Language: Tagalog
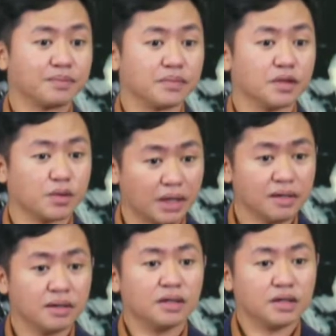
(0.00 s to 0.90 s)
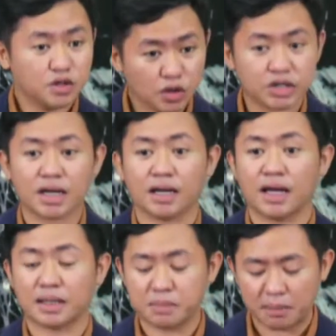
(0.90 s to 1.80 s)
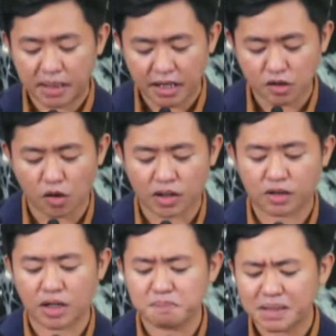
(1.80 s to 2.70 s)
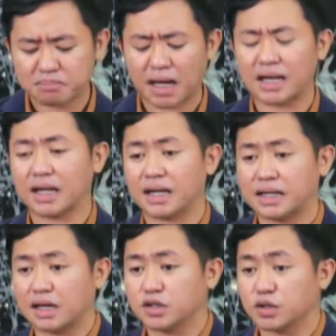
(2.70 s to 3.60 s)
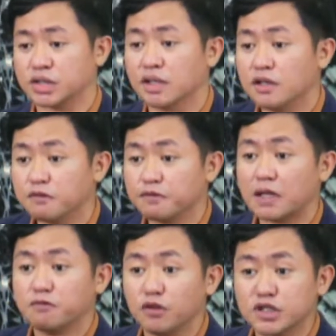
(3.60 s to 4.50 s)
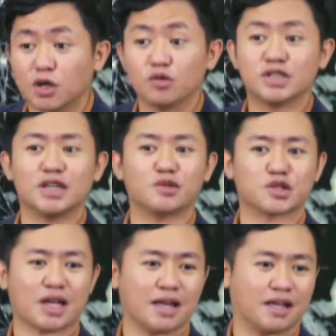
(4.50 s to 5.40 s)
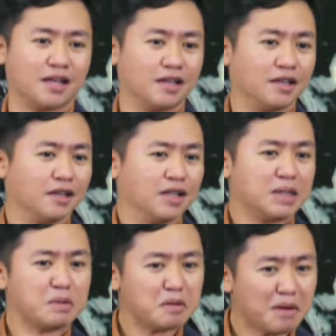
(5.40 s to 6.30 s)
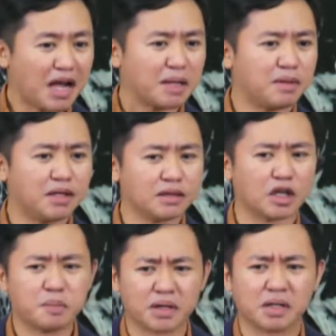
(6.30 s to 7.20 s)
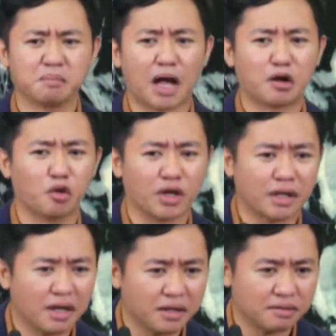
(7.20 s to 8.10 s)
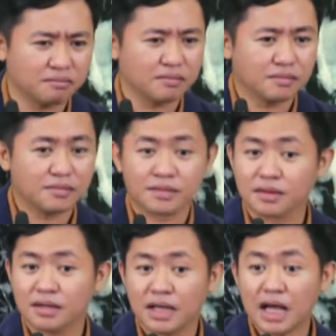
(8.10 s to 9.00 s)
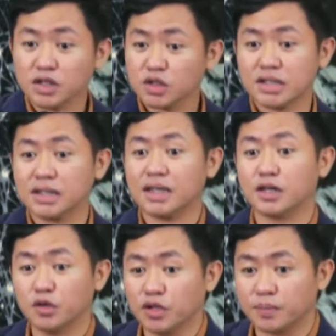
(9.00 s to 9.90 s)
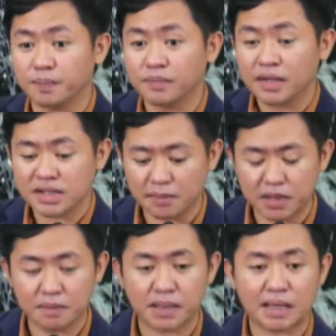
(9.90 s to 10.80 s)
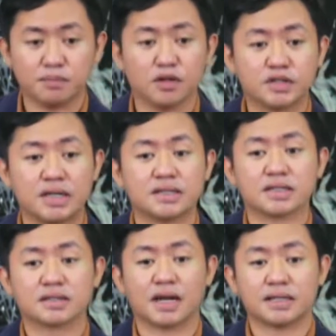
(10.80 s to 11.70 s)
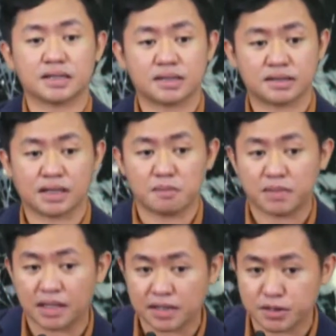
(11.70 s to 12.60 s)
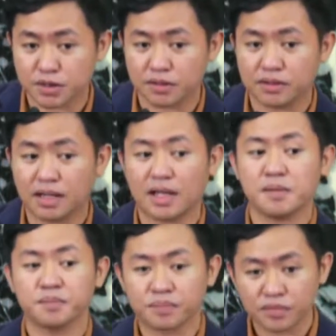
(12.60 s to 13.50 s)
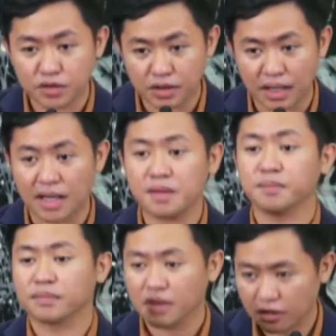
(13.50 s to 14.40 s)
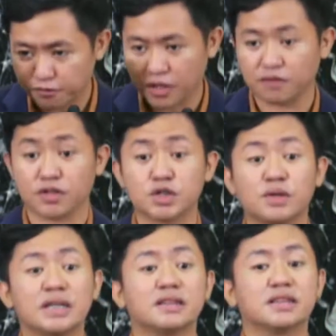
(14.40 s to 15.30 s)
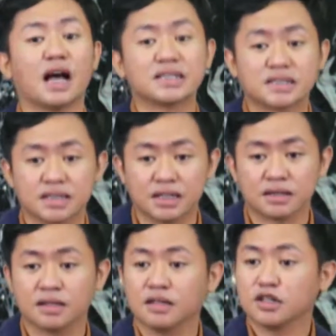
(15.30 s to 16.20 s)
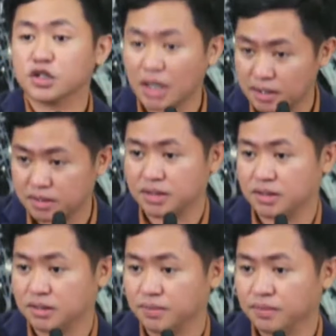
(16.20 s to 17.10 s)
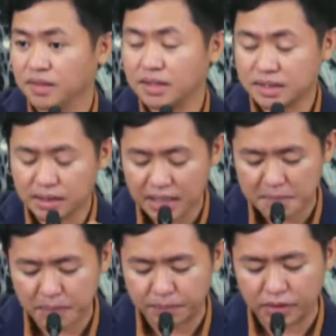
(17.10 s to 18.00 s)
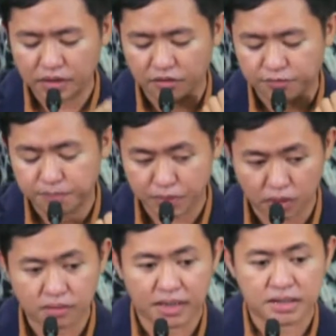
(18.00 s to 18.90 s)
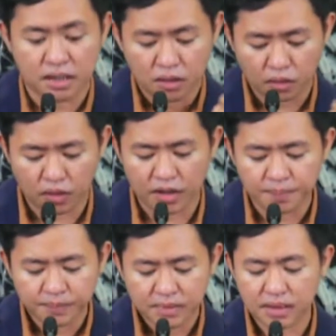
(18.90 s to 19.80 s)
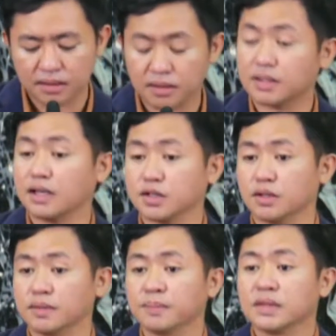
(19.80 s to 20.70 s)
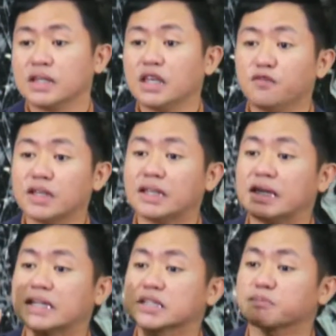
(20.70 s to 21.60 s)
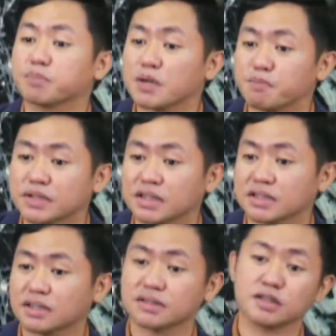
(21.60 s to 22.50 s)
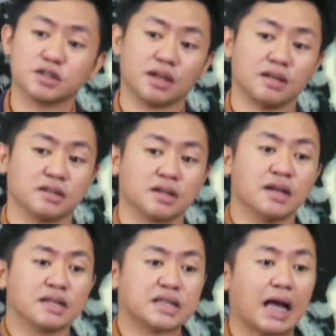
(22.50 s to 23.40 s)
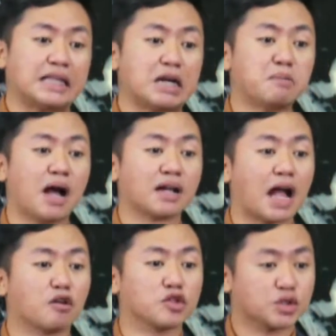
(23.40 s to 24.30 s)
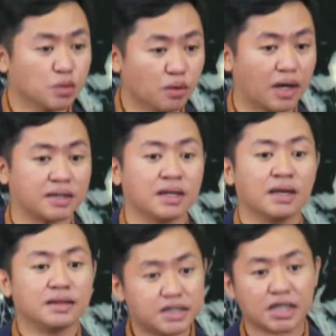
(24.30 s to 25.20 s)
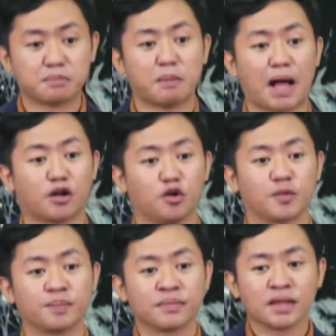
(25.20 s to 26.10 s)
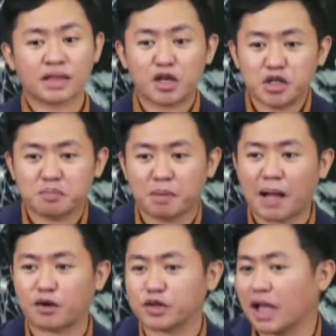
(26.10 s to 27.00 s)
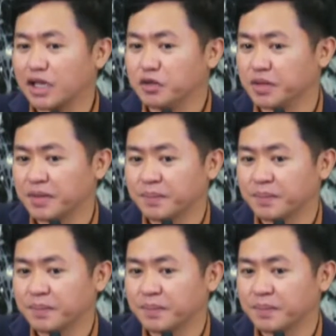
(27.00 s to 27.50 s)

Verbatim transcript: Okay? Diyos siya. At mamaya i ko yan, ba't mahalaga na ang Diyos? Faithful sa kung sino siya. Di ba may mga kaibigan tayo, parang nagbago ka na? Ang Diyos hindi ganun. Sabi ng Bible, Jesus Christ is the same yesterday, today, and forever. So He doesn't change. He's incapable of progress or degradation. Even in His purposes, He doesn't change. Sa kanyang mga kagustuhan, hindi siya nagbabago. Tayo nagbabago tayo eh.